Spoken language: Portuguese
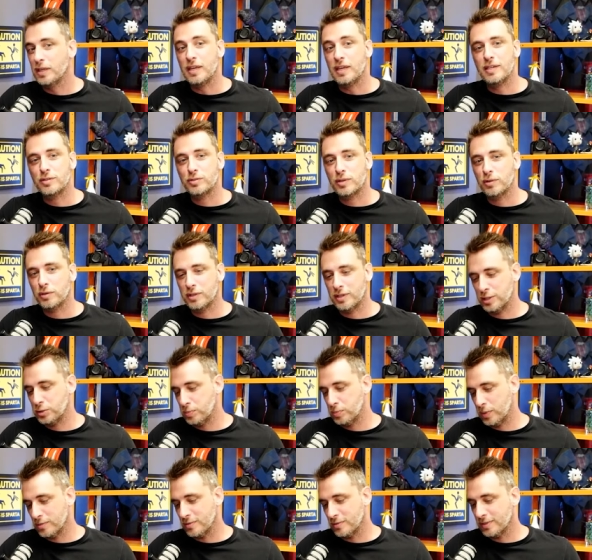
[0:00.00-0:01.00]
isso que eu queria te
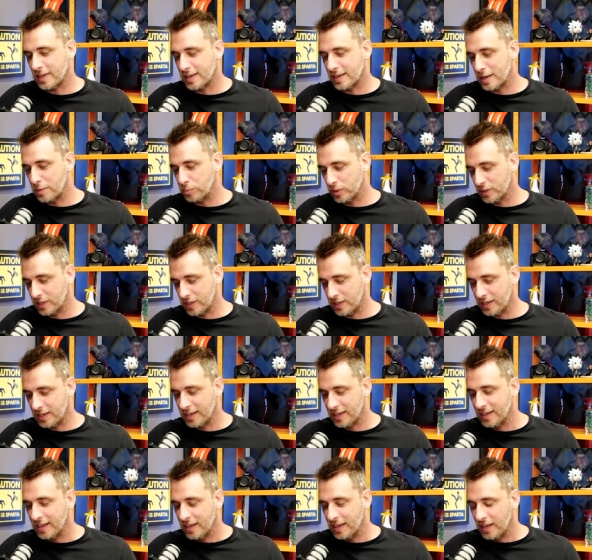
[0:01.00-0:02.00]
perguntar, né?
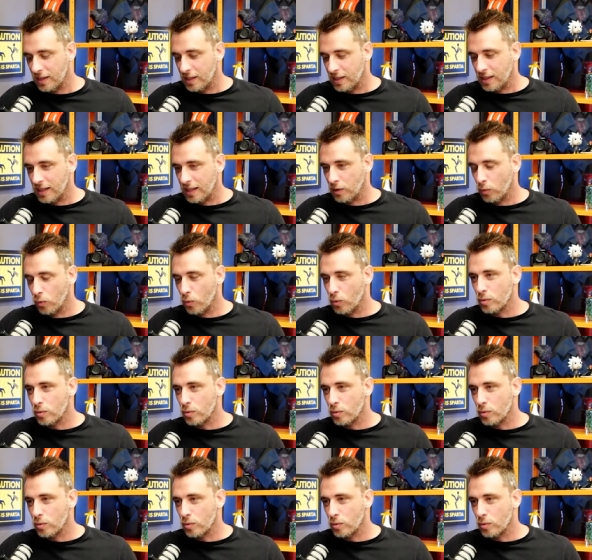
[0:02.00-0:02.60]
Porque o